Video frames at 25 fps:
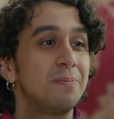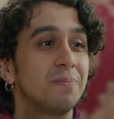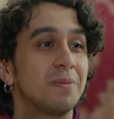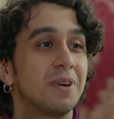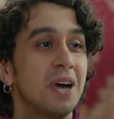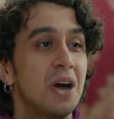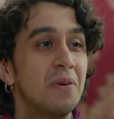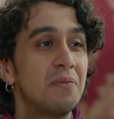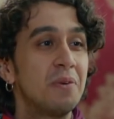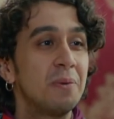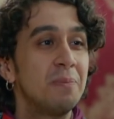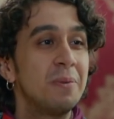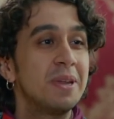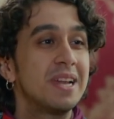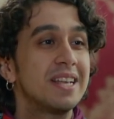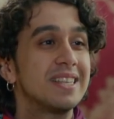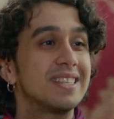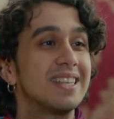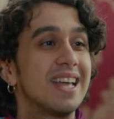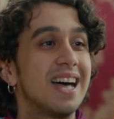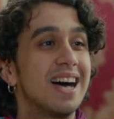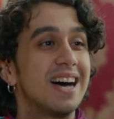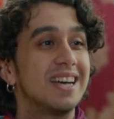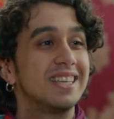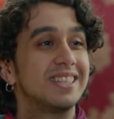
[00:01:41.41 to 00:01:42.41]
kafa biraz
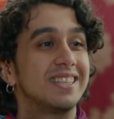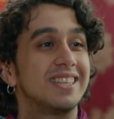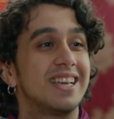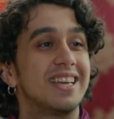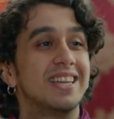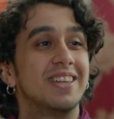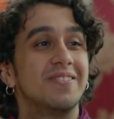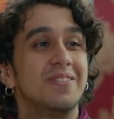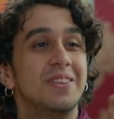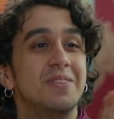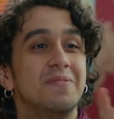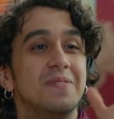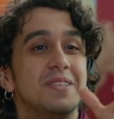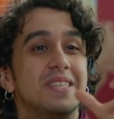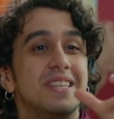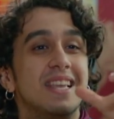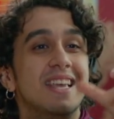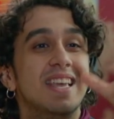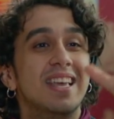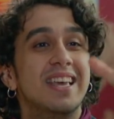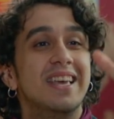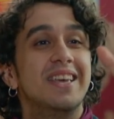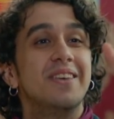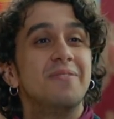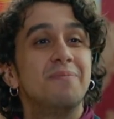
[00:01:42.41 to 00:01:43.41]
daha aşağı alabilir misin?
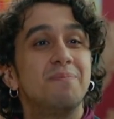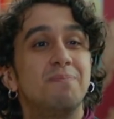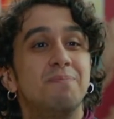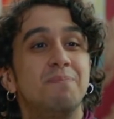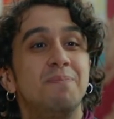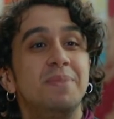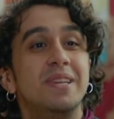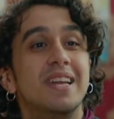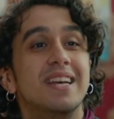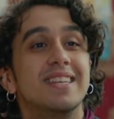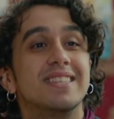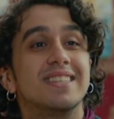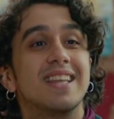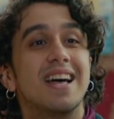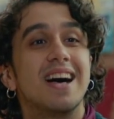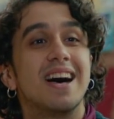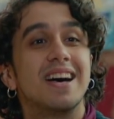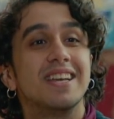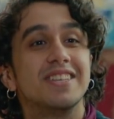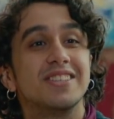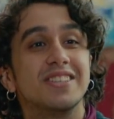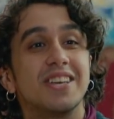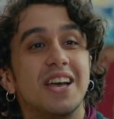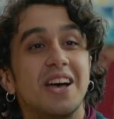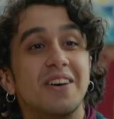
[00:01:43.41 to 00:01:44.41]
Biraz daha
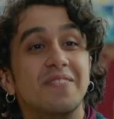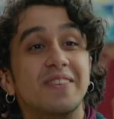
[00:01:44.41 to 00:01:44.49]
aşağı